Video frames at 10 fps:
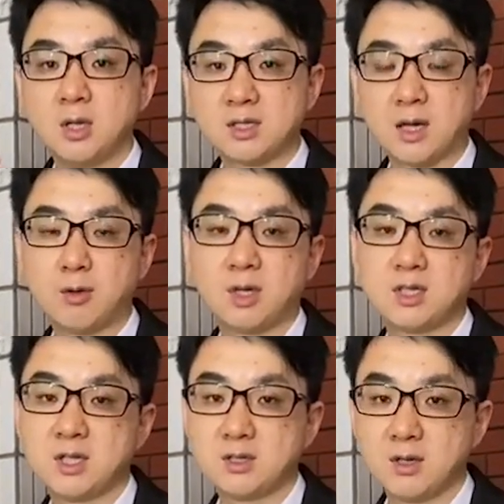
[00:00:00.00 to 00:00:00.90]
彰化
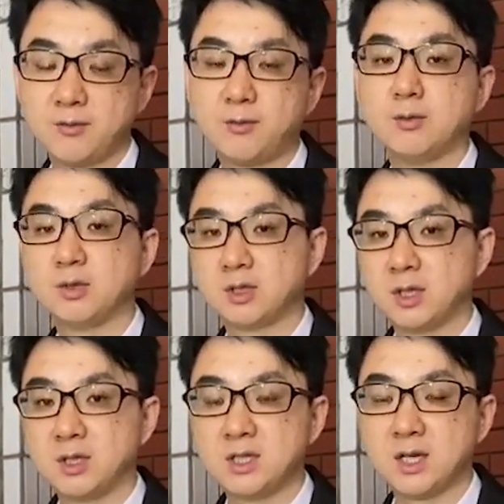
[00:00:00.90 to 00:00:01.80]
县政府
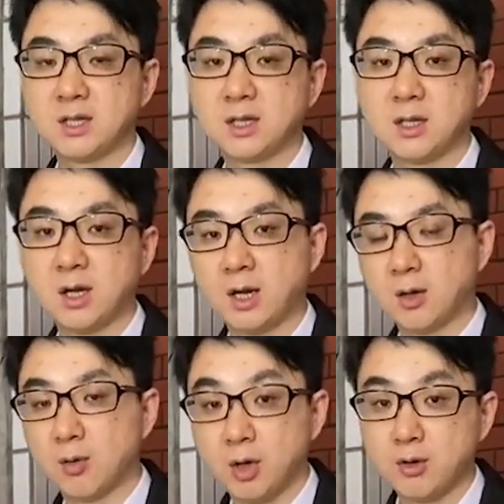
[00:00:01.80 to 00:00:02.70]
的一些呃
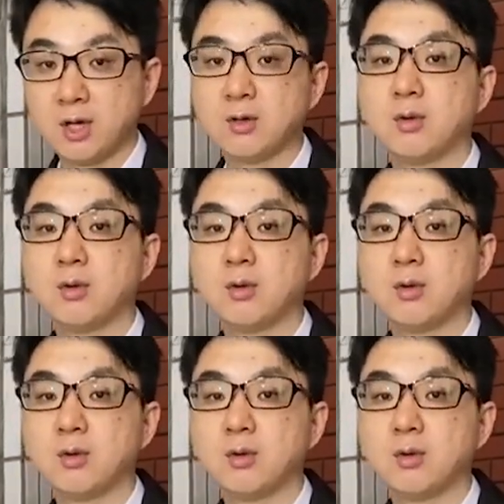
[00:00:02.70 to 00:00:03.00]
委员，